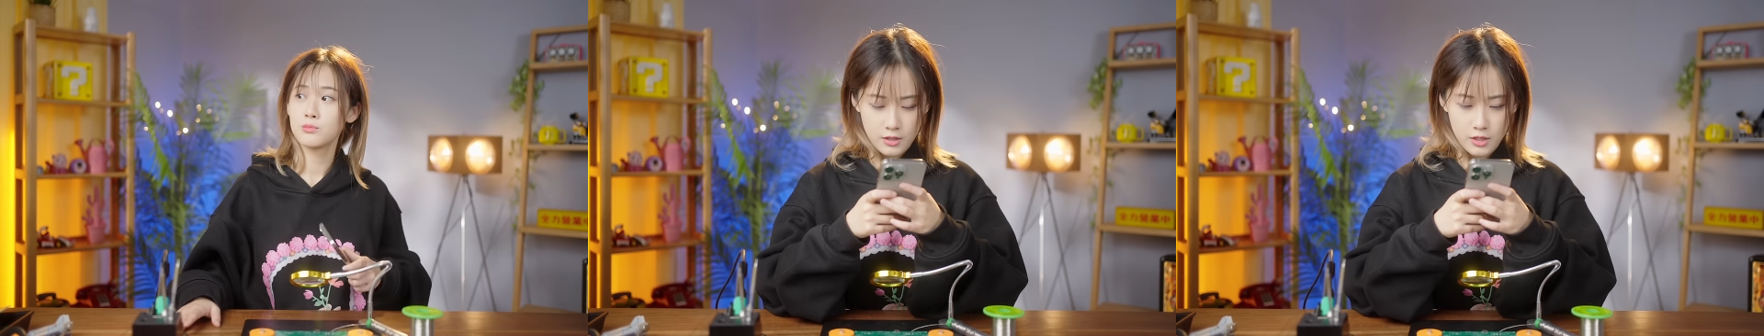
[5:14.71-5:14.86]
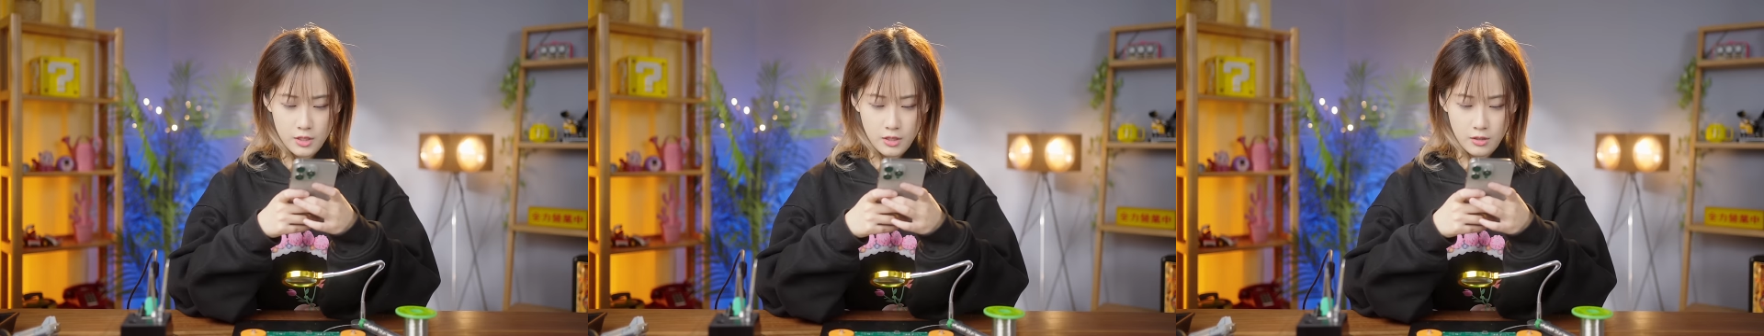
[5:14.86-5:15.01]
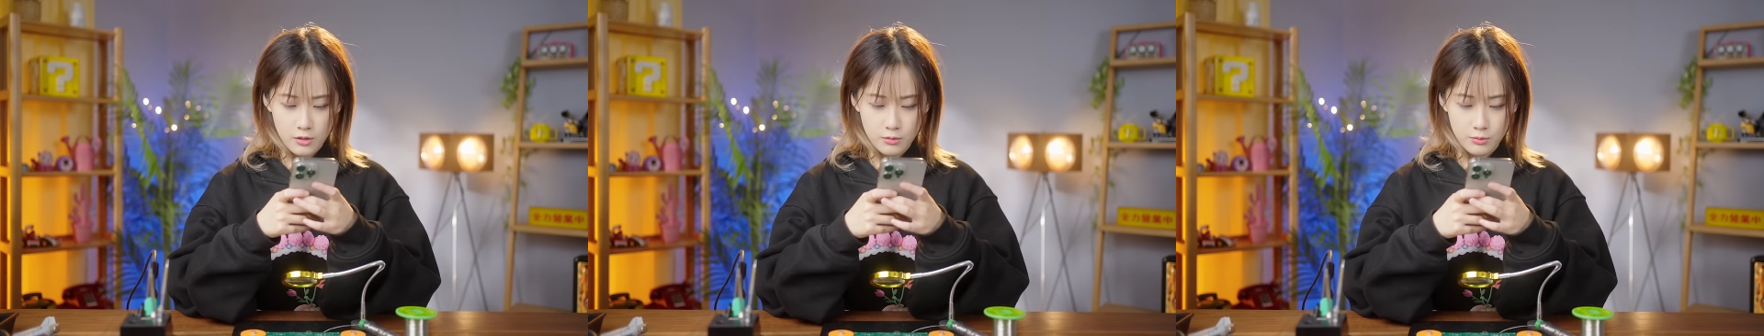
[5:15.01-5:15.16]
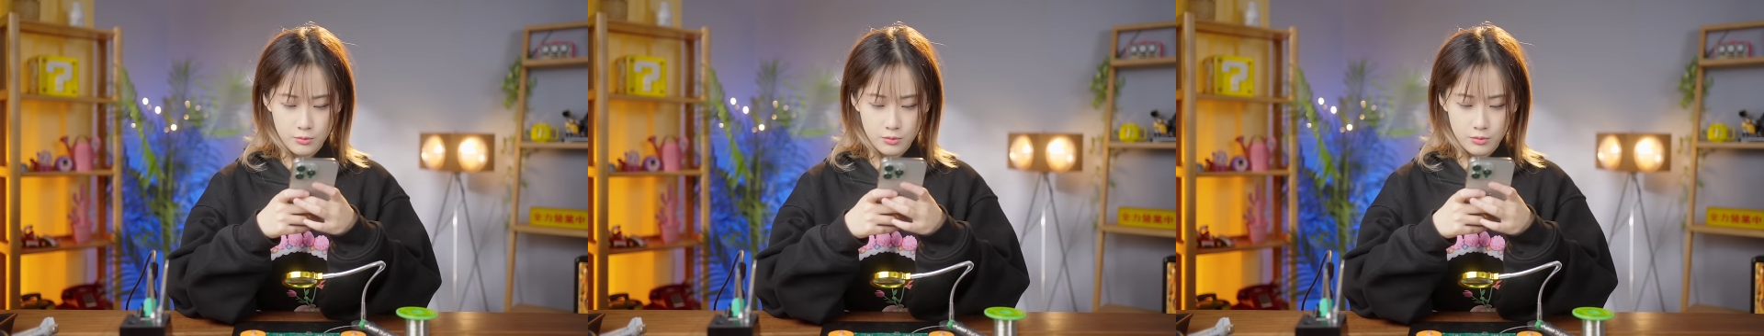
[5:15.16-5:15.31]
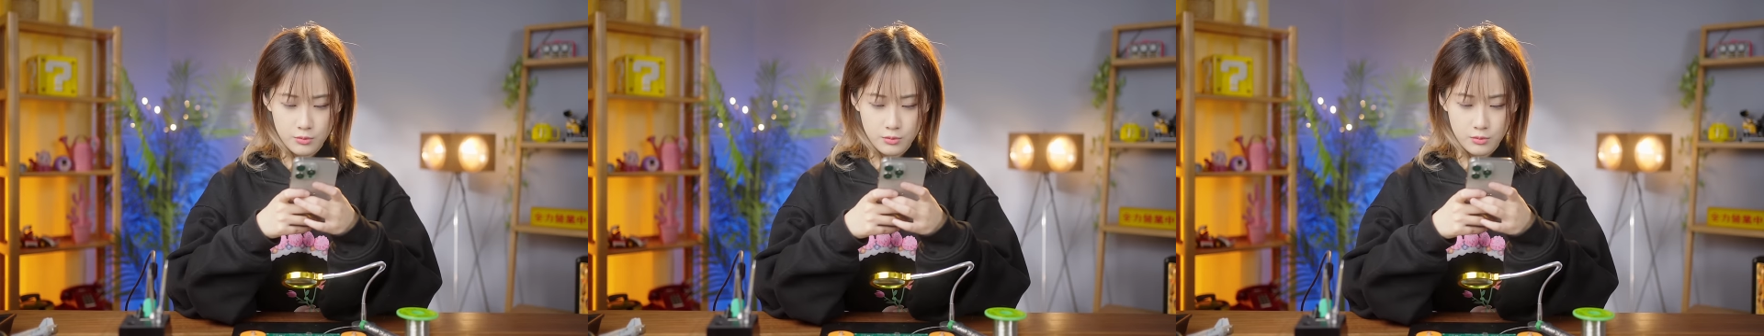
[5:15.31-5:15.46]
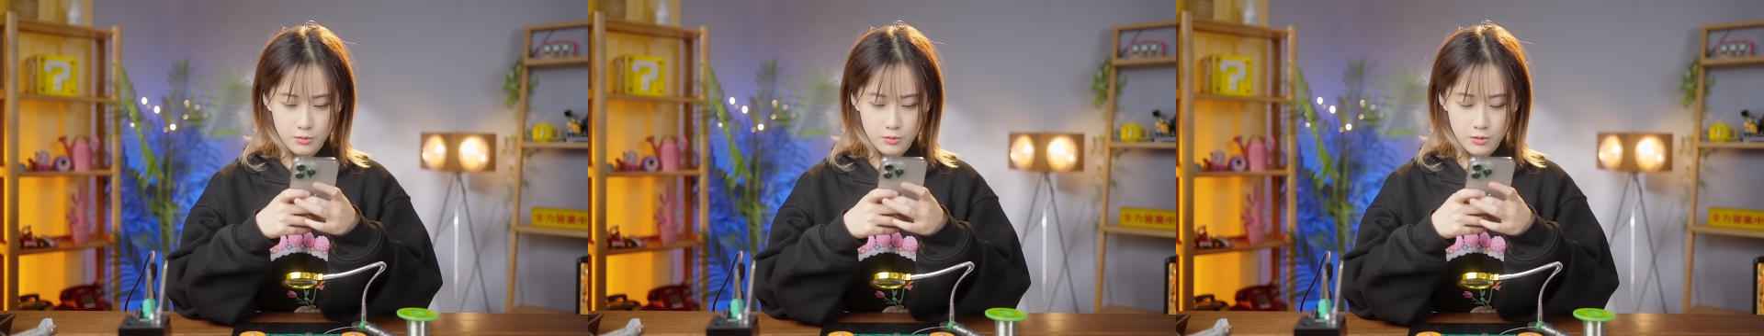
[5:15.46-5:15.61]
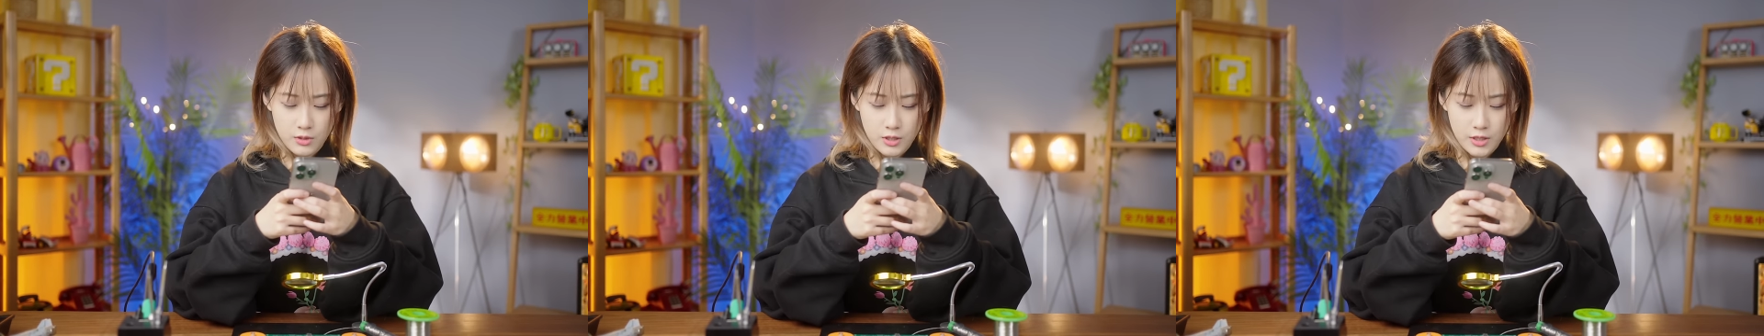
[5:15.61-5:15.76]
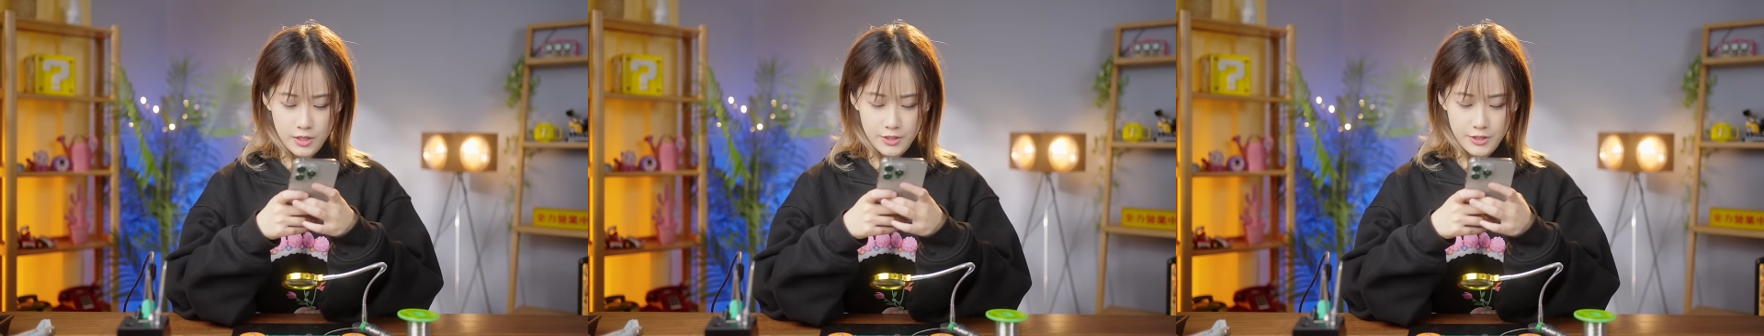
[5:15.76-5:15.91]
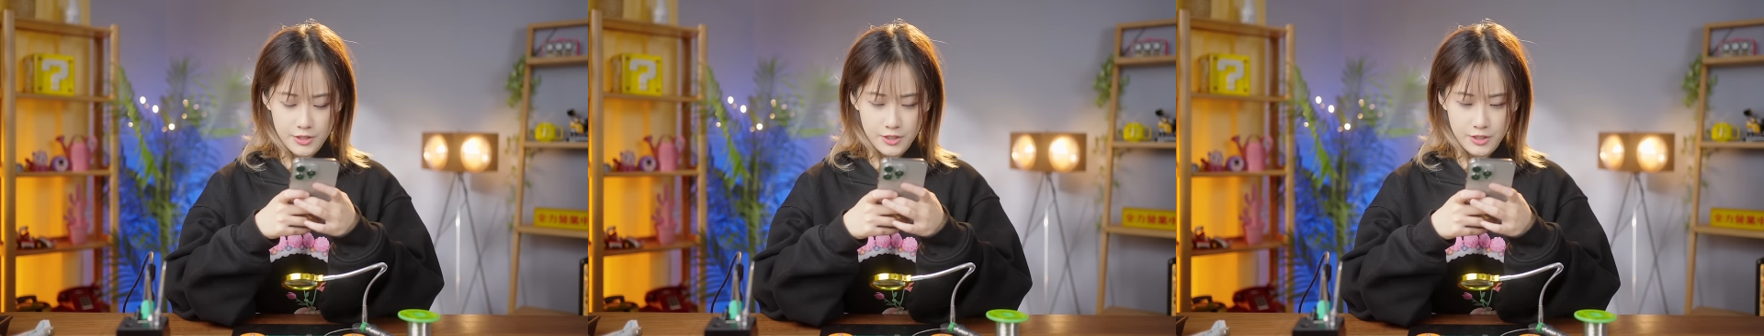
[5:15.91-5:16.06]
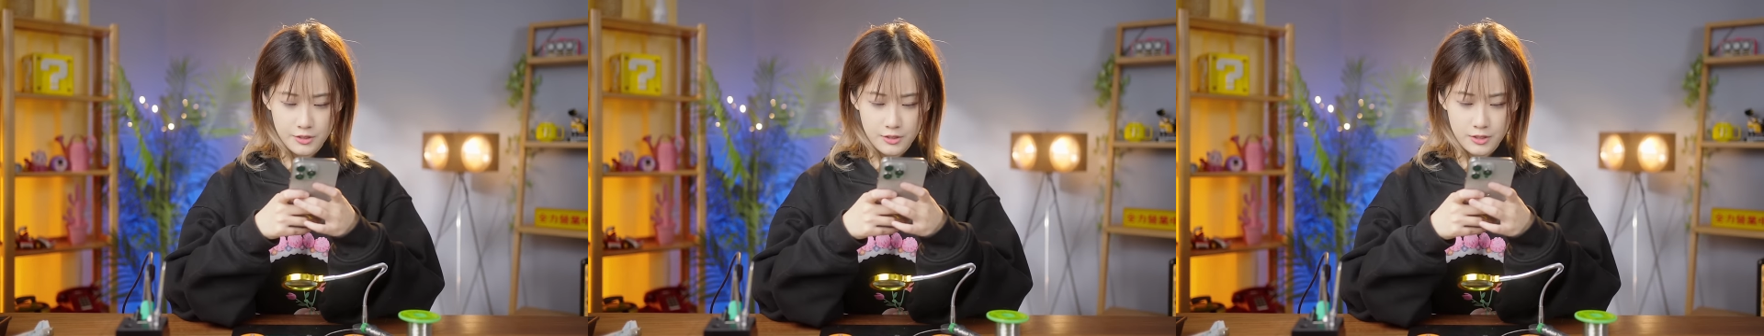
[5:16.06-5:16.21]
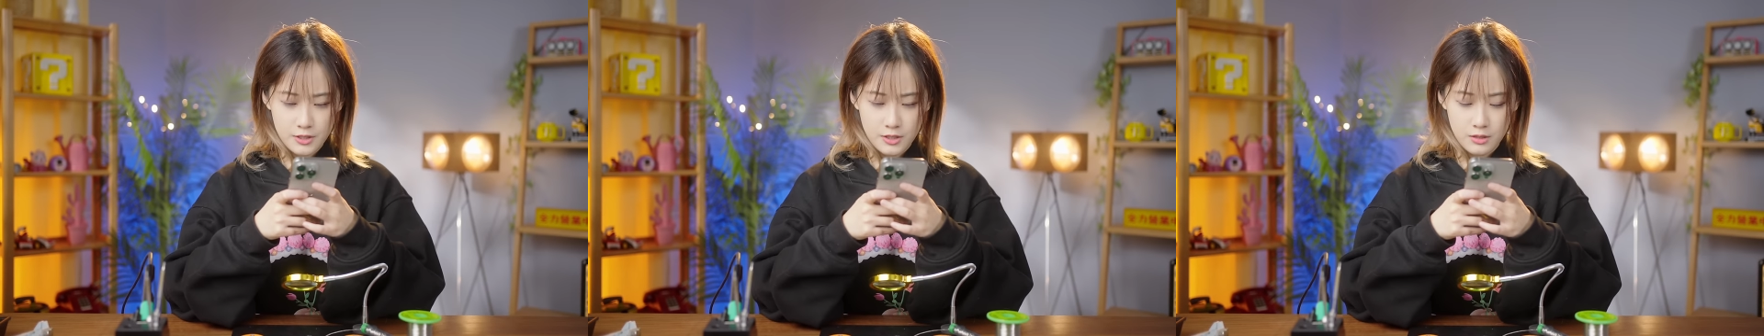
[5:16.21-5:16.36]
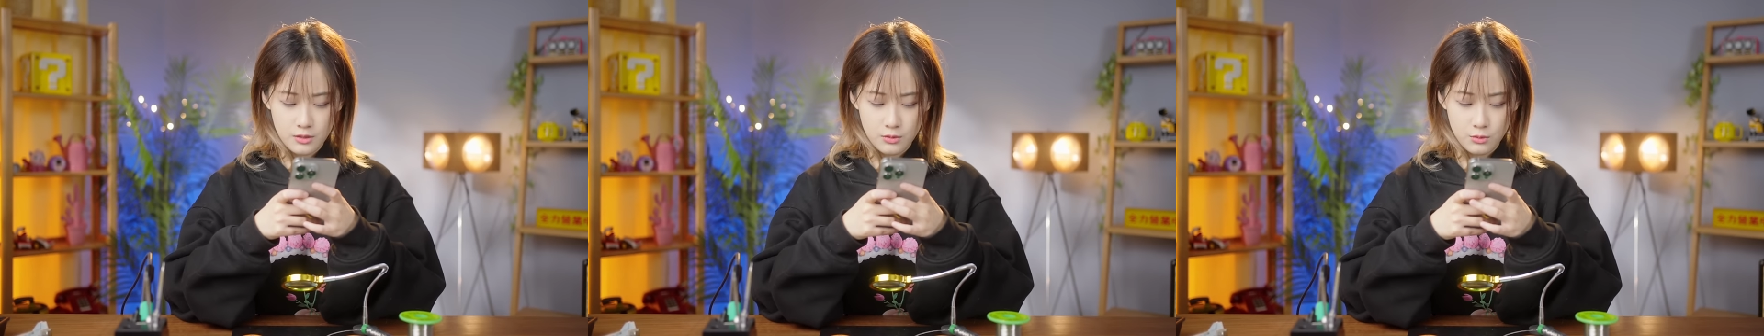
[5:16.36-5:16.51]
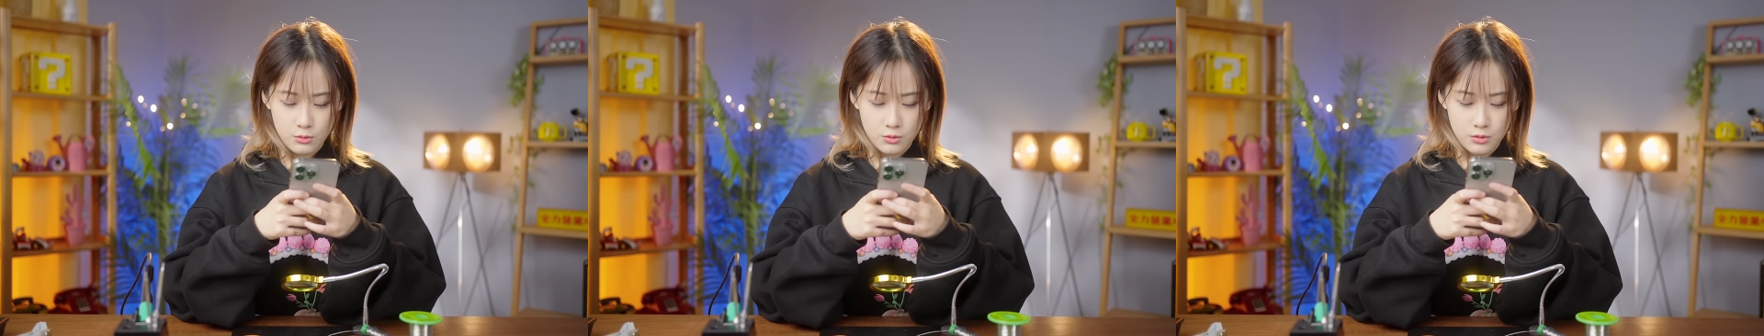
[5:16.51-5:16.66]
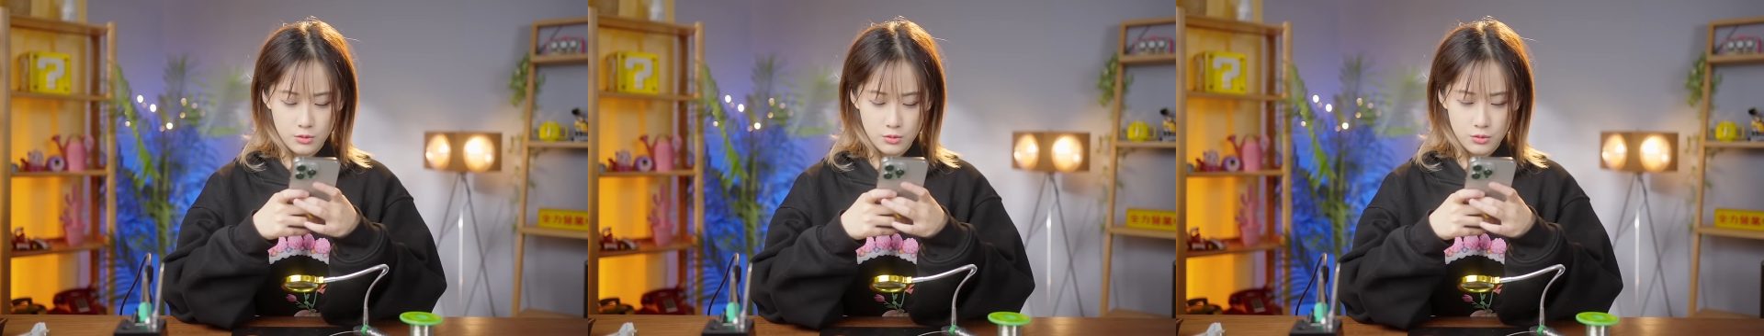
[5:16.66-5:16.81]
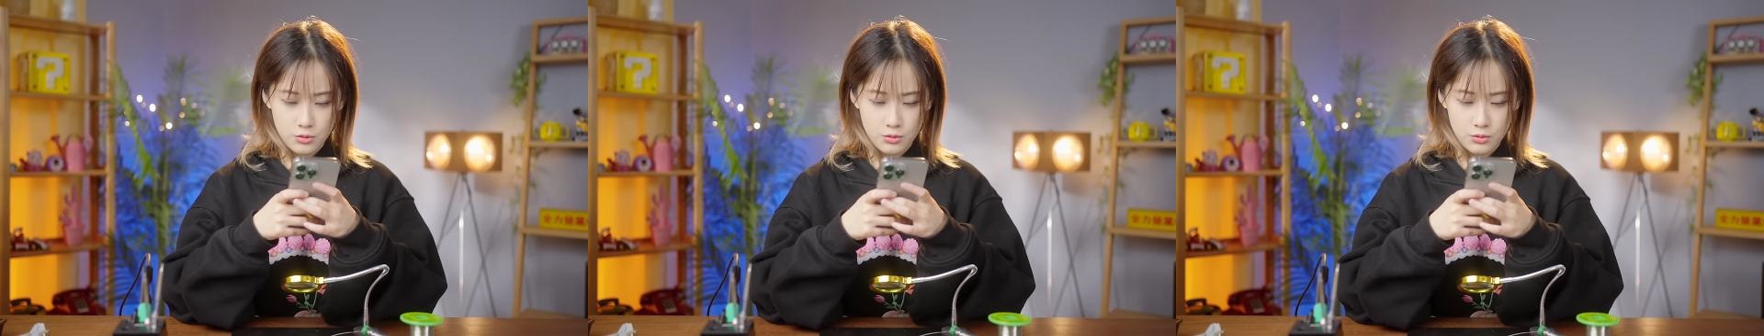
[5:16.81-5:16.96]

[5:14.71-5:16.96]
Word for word: 要不我还是寄过